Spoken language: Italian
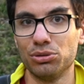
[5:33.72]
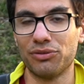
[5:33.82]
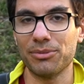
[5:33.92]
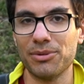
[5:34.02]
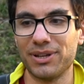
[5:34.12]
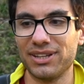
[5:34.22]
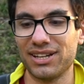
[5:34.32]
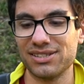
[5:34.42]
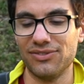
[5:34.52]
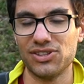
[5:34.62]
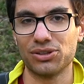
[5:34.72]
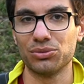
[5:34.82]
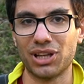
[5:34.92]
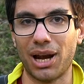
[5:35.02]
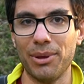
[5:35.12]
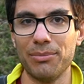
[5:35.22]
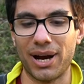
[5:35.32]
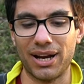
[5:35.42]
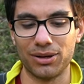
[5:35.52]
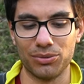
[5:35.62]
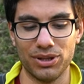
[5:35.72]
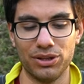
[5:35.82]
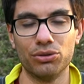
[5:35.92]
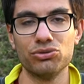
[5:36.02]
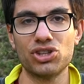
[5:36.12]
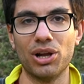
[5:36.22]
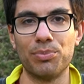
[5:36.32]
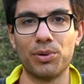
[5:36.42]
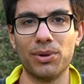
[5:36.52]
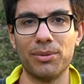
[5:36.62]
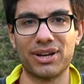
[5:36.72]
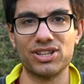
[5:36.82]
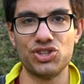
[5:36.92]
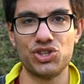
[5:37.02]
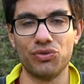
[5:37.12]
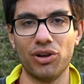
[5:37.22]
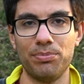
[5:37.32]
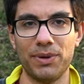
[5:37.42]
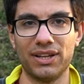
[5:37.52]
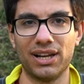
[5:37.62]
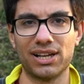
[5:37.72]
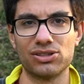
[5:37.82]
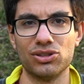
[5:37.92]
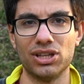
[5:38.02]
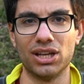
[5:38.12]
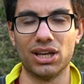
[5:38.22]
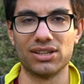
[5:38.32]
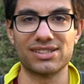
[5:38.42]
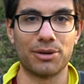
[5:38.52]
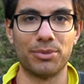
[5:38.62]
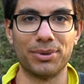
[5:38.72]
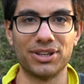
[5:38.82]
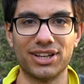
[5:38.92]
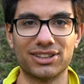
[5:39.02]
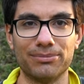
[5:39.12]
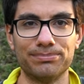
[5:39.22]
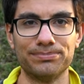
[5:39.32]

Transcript: dovrebbe bagnarsi vista tutta la membrana, quindi non c'è il problema che ci scivoli il piede nel caso di eh, scarpa bagnata.